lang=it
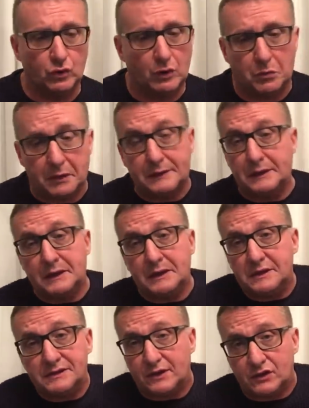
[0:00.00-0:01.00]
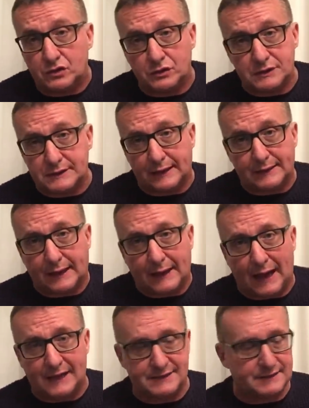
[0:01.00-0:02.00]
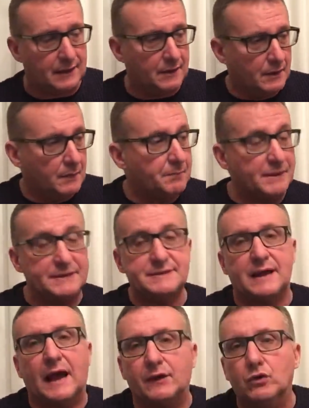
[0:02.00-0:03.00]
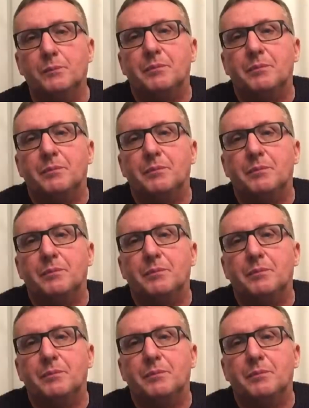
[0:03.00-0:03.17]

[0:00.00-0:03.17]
e quindi se ne sono stati a casa pensando,